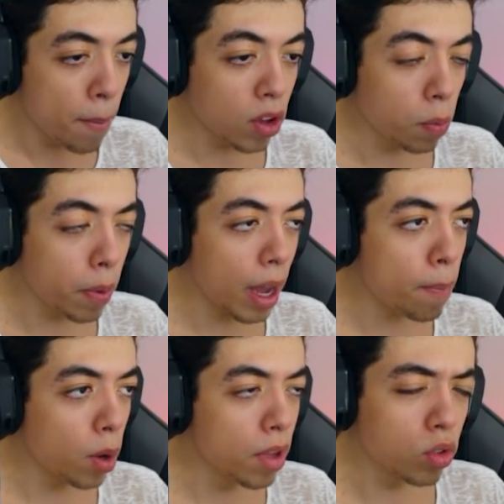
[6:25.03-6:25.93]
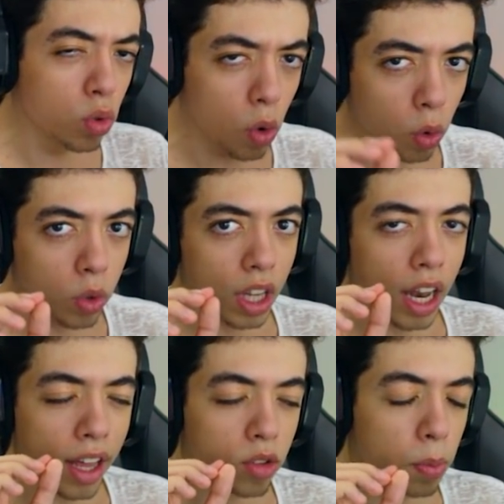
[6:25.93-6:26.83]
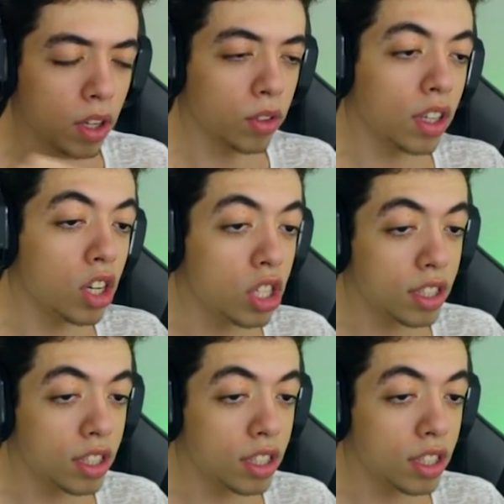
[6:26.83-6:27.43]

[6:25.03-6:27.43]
Mas eu vou pegar pelo menos um com o Golden Laço, porque é o seguinte,